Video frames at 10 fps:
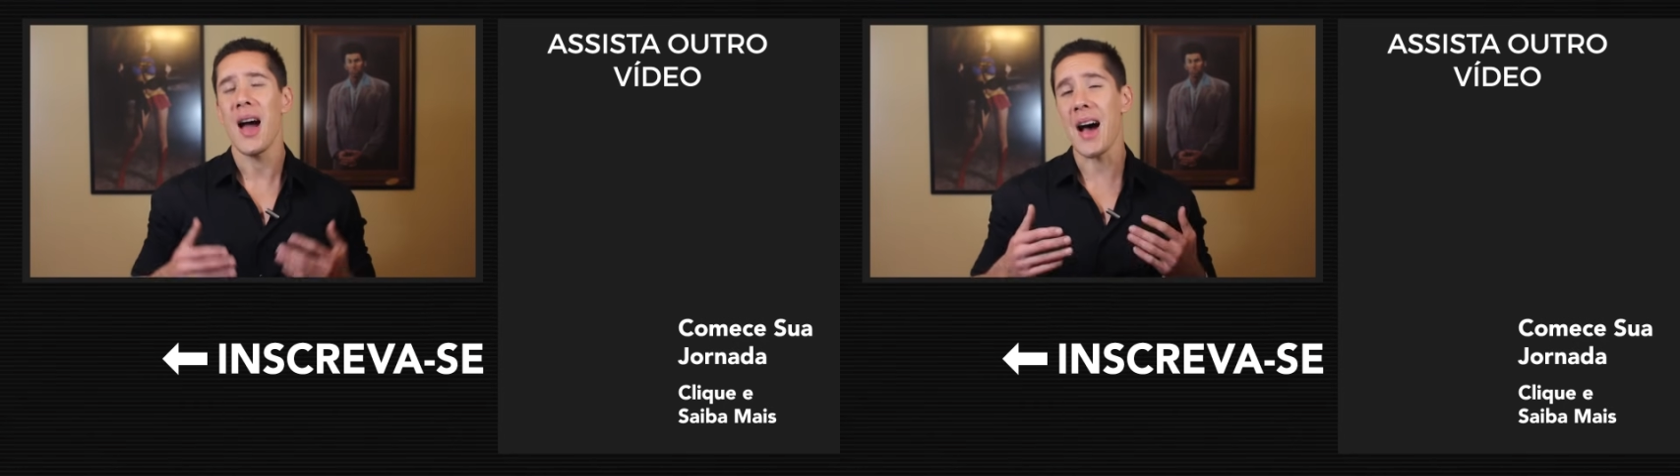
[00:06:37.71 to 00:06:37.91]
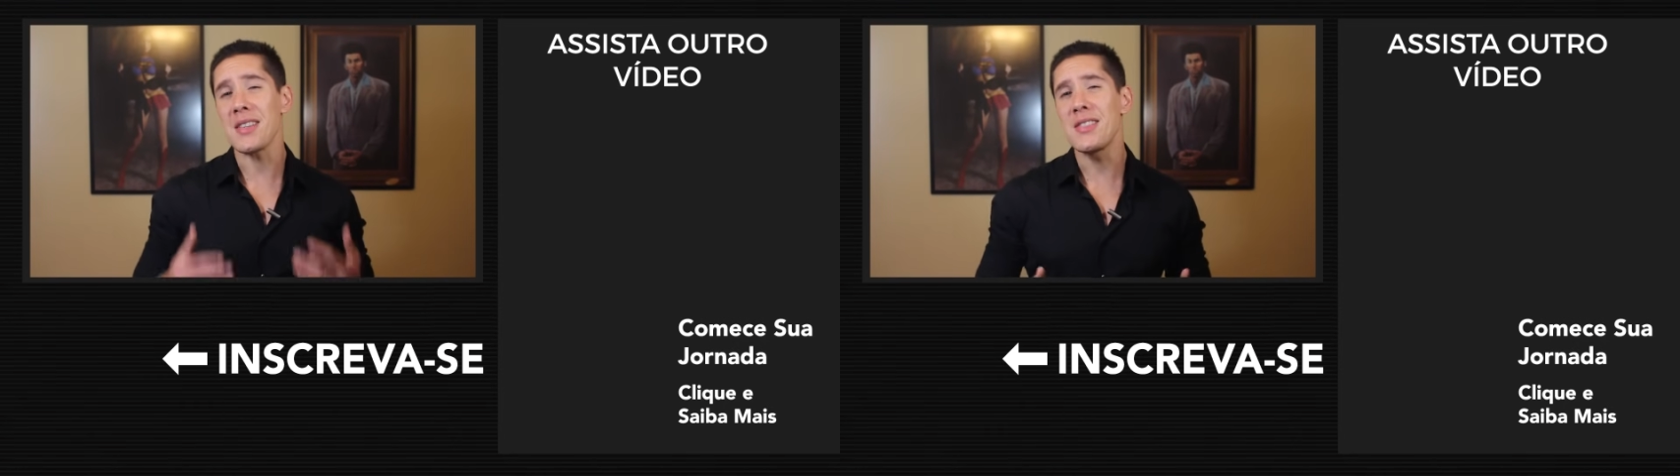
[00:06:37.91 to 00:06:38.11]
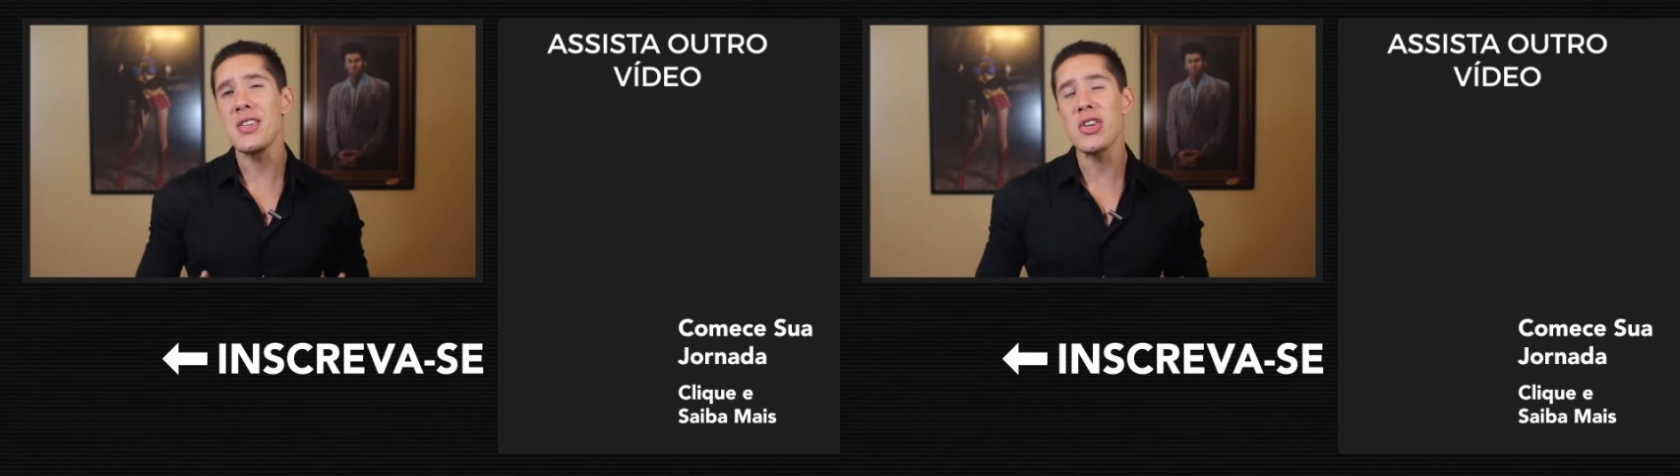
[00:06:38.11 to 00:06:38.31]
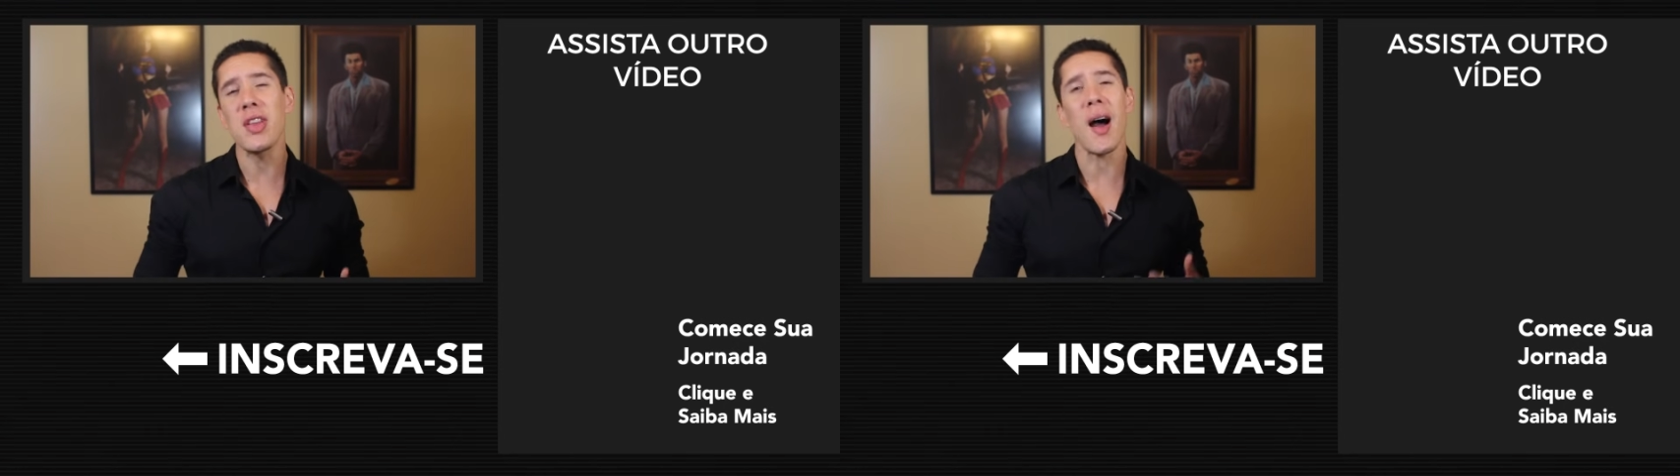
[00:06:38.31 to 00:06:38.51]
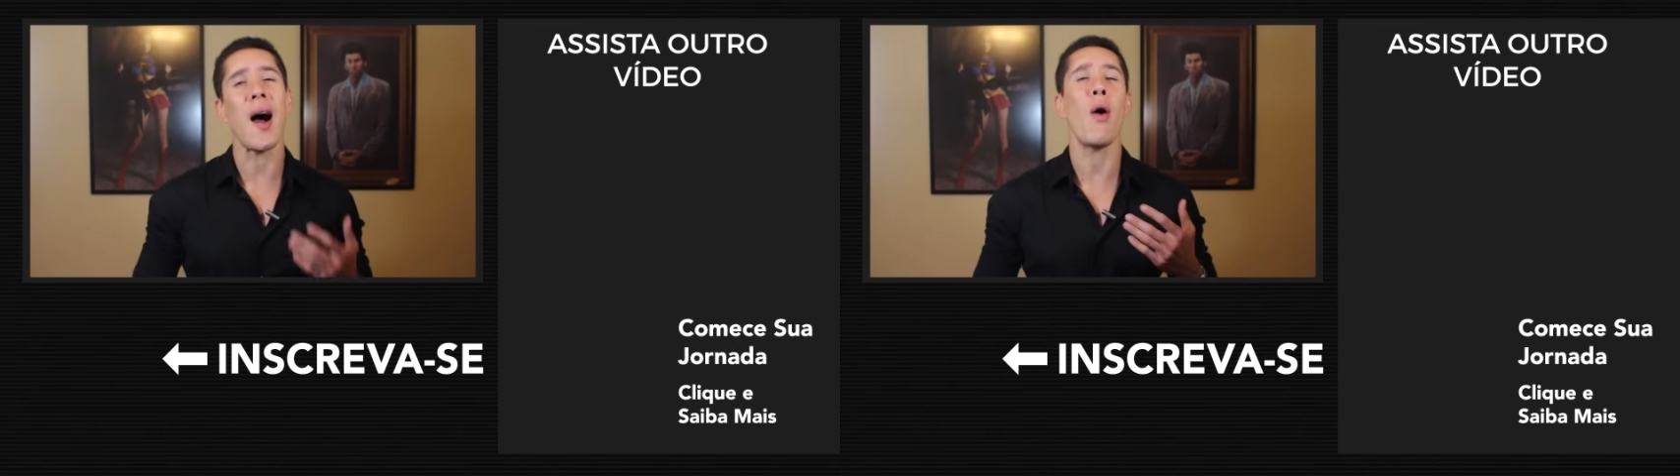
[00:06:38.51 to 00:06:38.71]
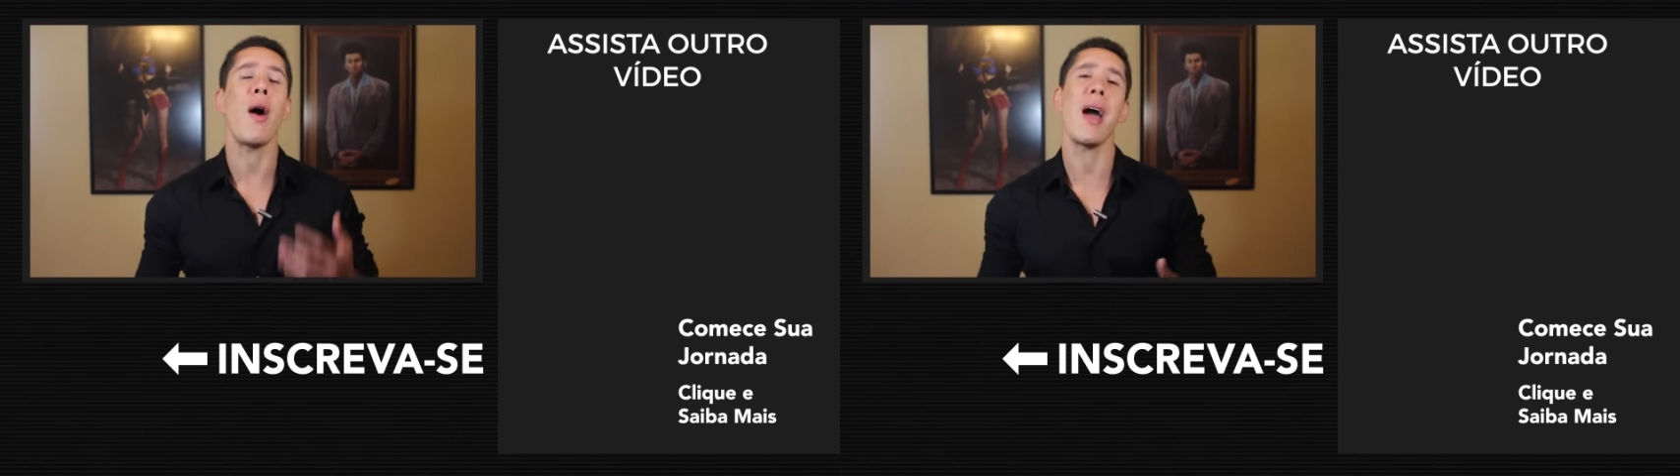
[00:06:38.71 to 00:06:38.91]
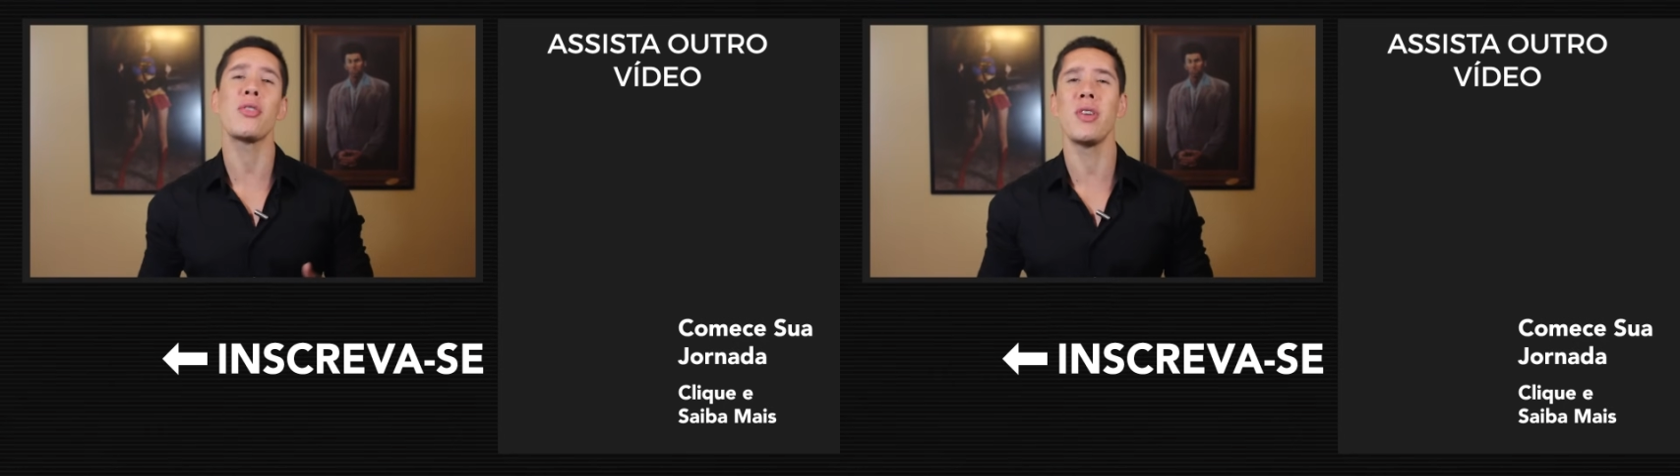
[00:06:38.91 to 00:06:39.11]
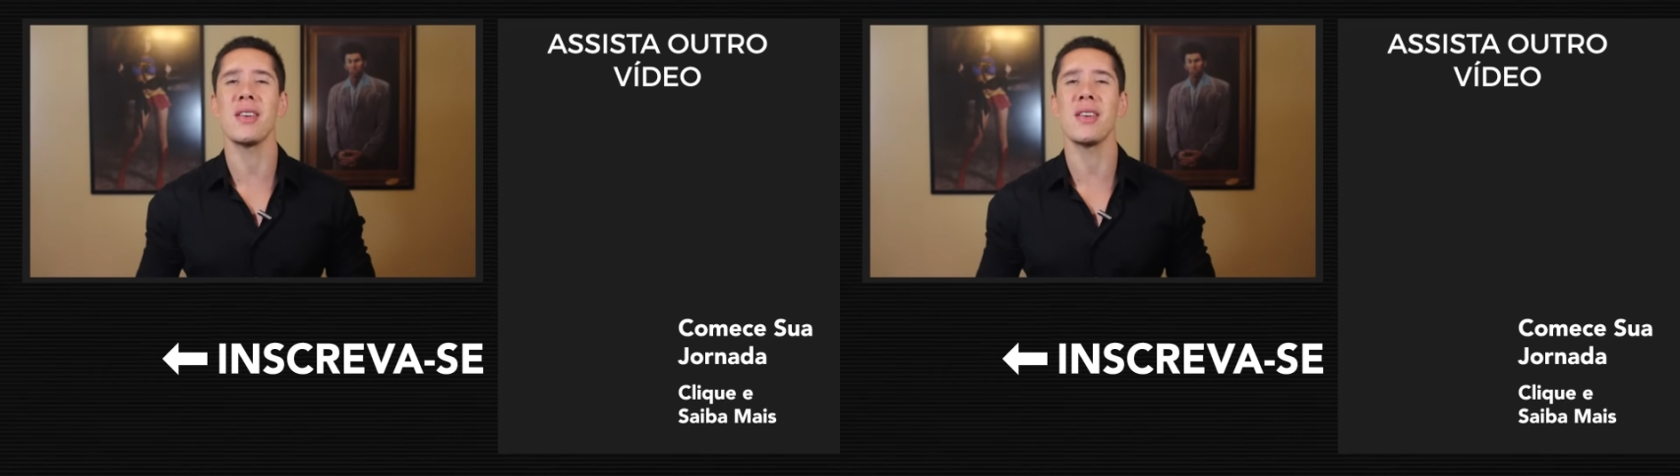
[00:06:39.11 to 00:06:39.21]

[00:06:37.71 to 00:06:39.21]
assista ao resto